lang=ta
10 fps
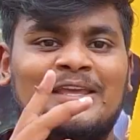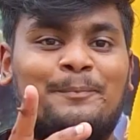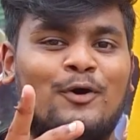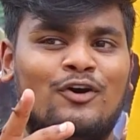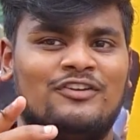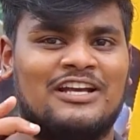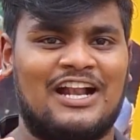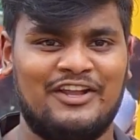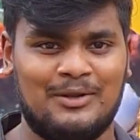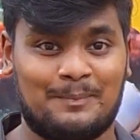இப்போது இந்த
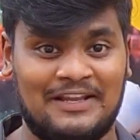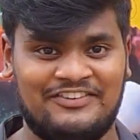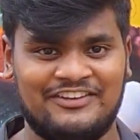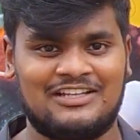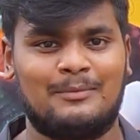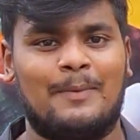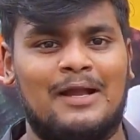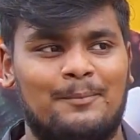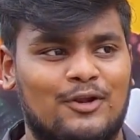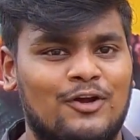கடையோட ப்ரைஸிங் வந்து நம்ம
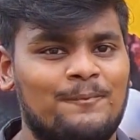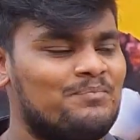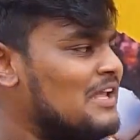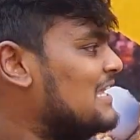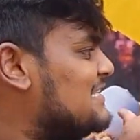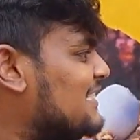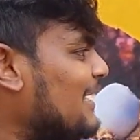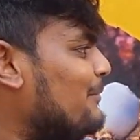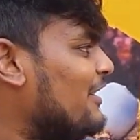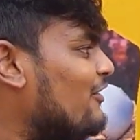பார்க்க போகிறோம்
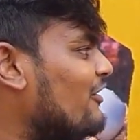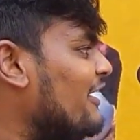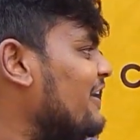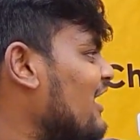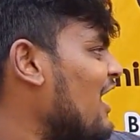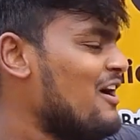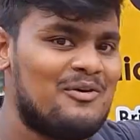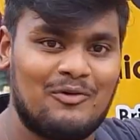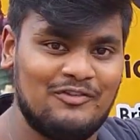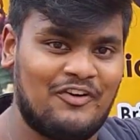சிக்கன் பிரியாணி லோன் கேட்டிங்கன்னா
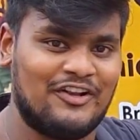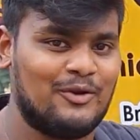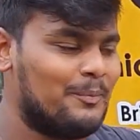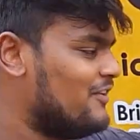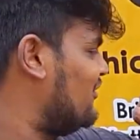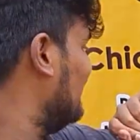ஒன் ஃபார்ட்டி ருபீஸ்